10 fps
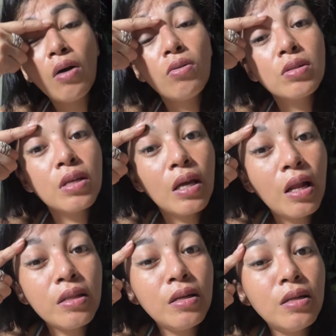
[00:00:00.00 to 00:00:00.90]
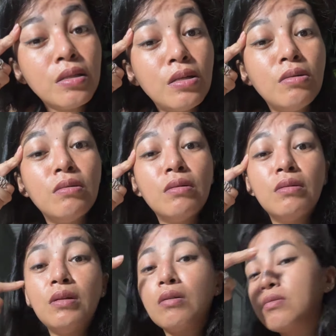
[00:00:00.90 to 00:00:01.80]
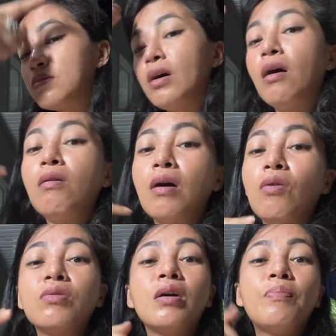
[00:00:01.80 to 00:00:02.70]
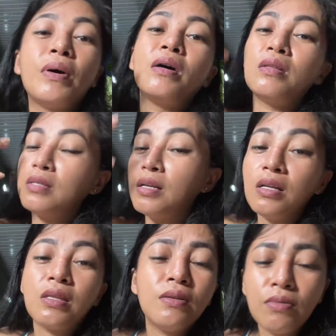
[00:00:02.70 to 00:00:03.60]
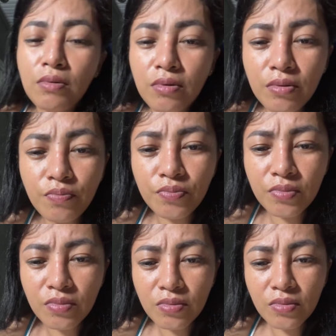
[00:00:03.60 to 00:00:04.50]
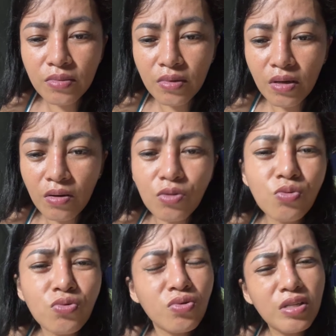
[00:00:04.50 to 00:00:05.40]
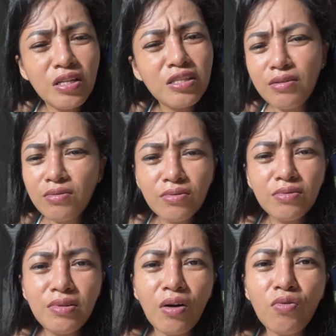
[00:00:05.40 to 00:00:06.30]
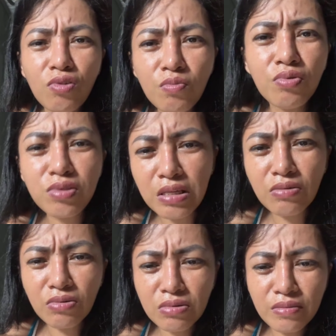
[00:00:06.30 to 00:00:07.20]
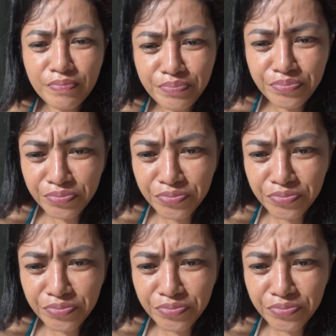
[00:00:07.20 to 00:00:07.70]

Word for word: Akong kilay, dini tinuod. Akong naong, akong gipa, dini tinuod. Akong tutoy, dini tinuod. Akong lubot, tinuod.